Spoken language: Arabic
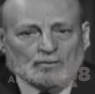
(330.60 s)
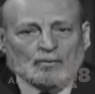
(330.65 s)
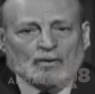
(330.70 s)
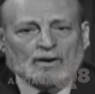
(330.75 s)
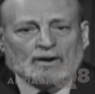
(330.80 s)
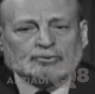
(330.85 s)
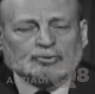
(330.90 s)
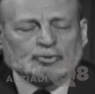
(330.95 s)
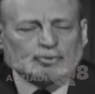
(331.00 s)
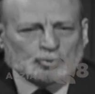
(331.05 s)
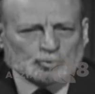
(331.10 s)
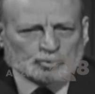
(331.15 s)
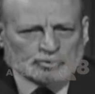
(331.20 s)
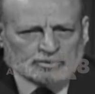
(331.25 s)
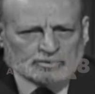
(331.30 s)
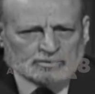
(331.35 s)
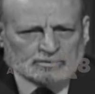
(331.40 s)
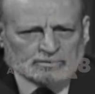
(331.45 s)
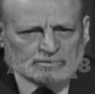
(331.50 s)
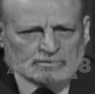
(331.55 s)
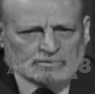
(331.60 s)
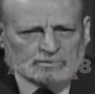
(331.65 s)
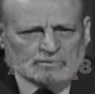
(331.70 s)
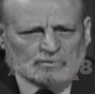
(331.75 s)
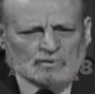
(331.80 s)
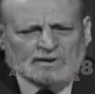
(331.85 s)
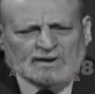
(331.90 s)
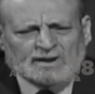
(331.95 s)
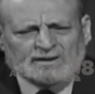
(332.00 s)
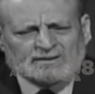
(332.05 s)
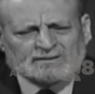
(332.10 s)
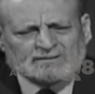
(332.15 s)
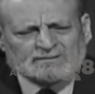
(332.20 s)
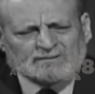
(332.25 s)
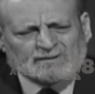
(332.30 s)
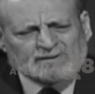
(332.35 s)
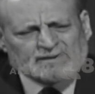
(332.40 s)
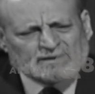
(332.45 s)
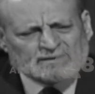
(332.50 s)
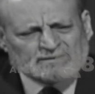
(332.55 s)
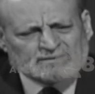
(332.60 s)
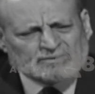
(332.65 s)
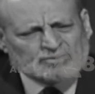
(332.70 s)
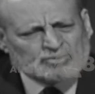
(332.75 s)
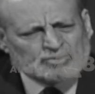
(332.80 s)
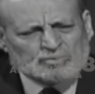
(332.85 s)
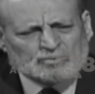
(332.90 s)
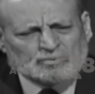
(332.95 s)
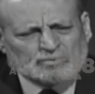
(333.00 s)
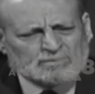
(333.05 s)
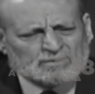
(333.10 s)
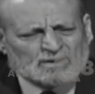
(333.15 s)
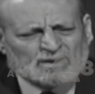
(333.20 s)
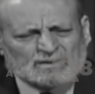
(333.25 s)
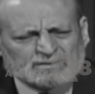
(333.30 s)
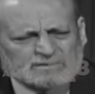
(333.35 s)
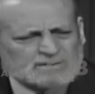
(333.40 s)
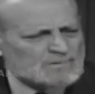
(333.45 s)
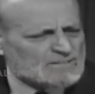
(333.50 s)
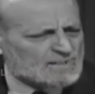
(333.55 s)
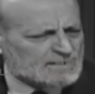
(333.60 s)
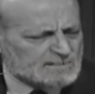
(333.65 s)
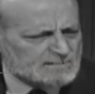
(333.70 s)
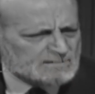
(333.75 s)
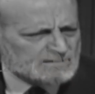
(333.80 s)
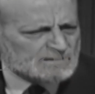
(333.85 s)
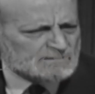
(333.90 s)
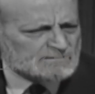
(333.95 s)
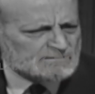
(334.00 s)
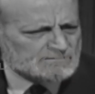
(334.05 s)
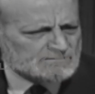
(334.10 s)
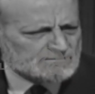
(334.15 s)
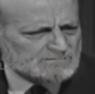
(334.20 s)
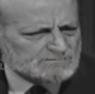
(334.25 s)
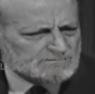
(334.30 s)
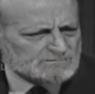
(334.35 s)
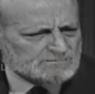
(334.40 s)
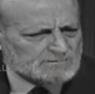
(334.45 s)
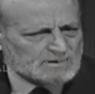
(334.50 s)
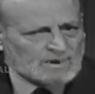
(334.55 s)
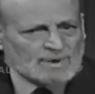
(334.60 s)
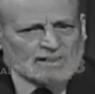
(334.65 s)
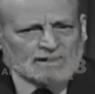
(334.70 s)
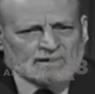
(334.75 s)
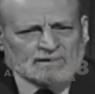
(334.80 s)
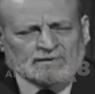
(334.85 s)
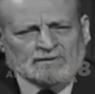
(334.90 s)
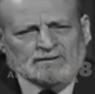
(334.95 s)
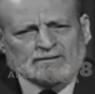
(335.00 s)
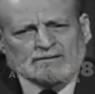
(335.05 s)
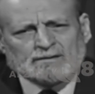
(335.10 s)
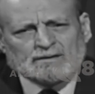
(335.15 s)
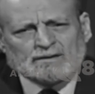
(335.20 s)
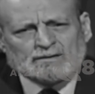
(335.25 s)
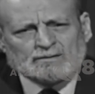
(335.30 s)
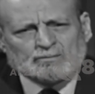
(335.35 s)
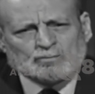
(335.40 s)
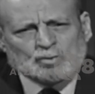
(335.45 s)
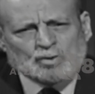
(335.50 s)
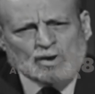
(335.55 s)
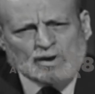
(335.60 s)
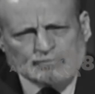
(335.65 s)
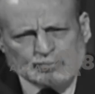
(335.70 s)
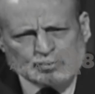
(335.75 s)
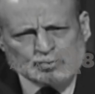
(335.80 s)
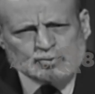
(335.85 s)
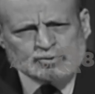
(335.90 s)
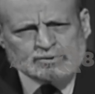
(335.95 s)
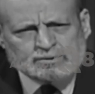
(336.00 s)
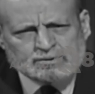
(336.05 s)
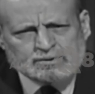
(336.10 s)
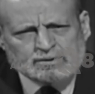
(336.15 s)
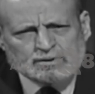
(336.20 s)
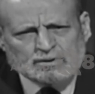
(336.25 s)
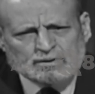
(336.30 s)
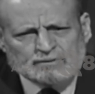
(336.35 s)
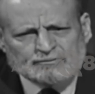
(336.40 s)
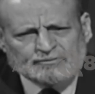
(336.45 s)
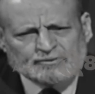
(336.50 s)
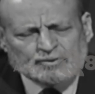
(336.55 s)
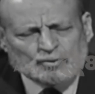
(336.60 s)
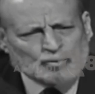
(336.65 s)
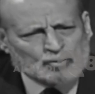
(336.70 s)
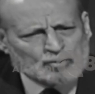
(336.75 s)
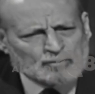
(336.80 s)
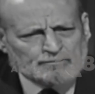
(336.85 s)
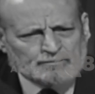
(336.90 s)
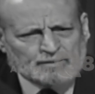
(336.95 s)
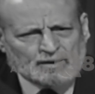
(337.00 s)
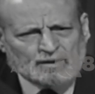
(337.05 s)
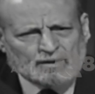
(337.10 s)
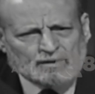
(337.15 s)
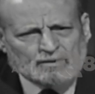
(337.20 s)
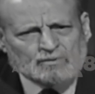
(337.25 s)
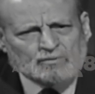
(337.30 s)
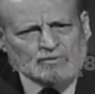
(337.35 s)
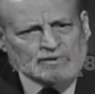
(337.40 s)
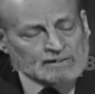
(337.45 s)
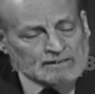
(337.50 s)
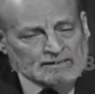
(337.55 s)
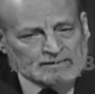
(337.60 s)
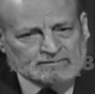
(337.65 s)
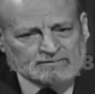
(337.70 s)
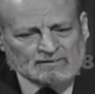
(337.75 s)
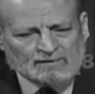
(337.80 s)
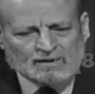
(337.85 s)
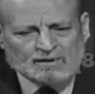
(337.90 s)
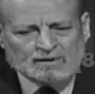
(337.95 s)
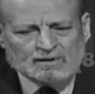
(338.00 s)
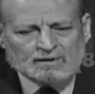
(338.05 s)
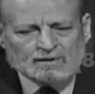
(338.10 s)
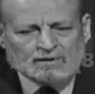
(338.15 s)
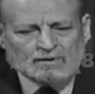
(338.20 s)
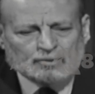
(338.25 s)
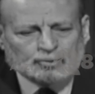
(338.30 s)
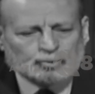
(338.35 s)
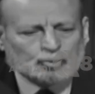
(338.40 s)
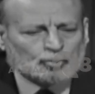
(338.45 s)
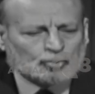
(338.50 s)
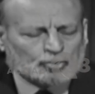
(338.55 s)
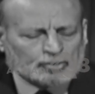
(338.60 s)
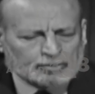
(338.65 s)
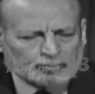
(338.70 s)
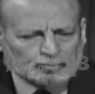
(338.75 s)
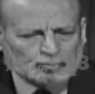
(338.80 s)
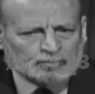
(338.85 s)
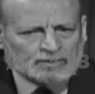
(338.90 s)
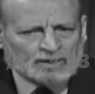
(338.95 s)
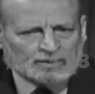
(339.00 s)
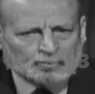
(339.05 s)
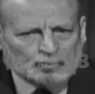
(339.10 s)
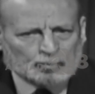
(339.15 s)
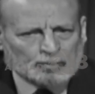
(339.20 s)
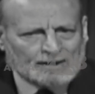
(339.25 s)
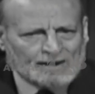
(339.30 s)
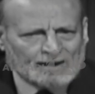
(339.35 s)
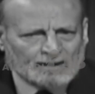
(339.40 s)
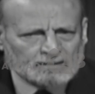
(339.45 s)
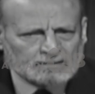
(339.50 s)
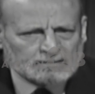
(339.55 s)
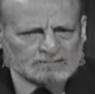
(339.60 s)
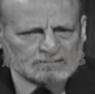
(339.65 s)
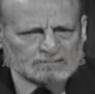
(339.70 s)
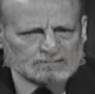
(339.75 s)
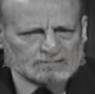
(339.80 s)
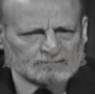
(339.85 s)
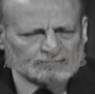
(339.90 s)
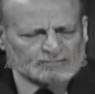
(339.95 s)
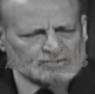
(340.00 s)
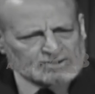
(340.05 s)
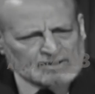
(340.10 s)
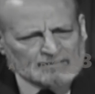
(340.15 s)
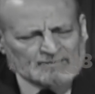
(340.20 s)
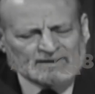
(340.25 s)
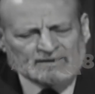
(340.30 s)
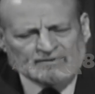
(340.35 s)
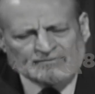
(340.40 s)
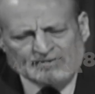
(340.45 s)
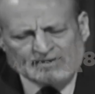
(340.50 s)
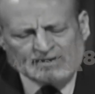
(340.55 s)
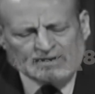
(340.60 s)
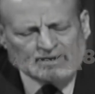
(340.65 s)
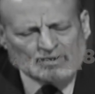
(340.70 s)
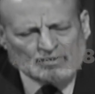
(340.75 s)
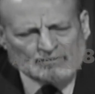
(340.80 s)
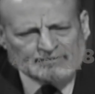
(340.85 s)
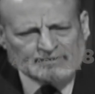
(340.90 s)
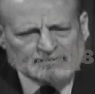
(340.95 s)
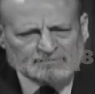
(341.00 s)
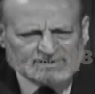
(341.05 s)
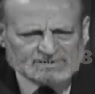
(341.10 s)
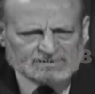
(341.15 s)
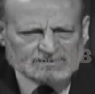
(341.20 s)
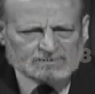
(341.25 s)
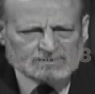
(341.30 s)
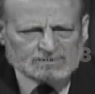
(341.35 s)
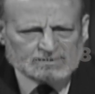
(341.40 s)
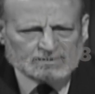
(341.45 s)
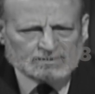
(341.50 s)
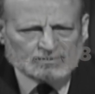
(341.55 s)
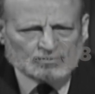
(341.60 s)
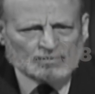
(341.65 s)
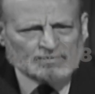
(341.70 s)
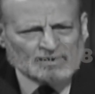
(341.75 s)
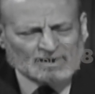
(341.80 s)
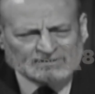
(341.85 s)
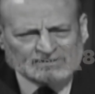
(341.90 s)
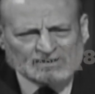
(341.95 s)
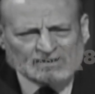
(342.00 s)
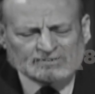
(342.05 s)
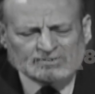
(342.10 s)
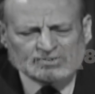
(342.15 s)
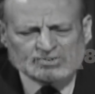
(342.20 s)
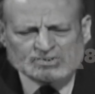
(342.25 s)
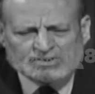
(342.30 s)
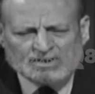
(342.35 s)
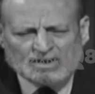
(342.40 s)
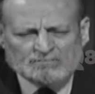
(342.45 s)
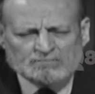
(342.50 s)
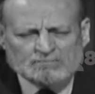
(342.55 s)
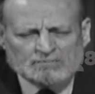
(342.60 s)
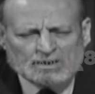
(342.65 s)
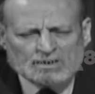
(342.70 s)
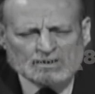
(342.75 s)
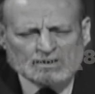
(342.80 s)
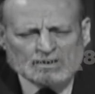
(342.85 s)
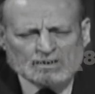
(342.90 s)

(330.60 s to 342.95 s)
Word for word: وديون وكانت طريقة الديون خطيرة جدا كان المرابون في أوروبا وإنجلترا يقرضون الولاة في شمال إفريقيا وفي مصر وبعض أرض الشام